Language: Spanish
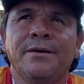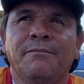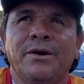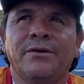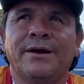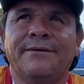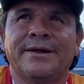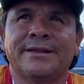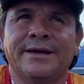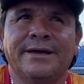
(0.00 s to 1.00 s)
Bueno, la
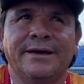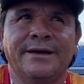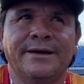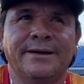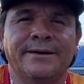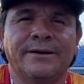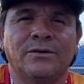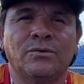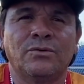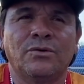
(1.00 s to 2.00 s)
verdad es que
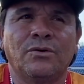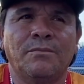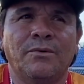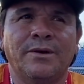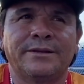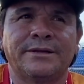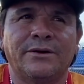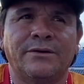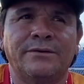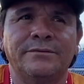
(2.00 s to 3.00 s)
uno como
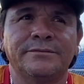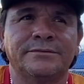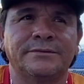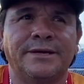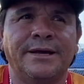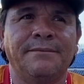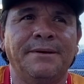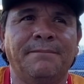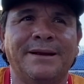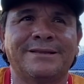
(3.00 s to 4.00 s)
bateador, en
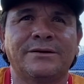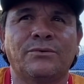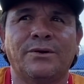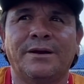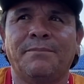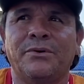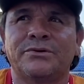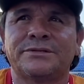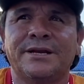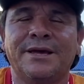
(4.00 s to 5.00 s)
mi particular puedo
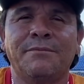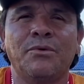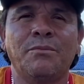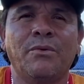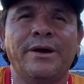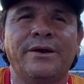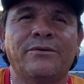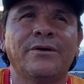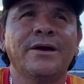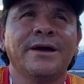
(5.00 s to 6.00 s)
decir que muy bueno.
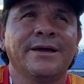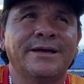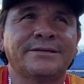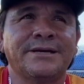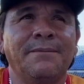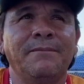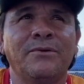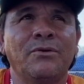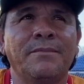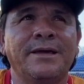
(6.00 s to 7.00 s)
Quizás
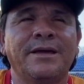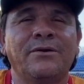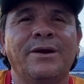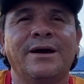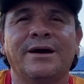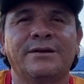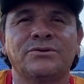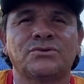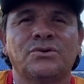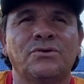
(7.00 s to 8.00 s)
no me quiero halagar
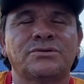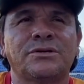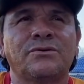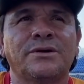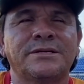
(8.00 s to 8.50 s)
yo solo, sino que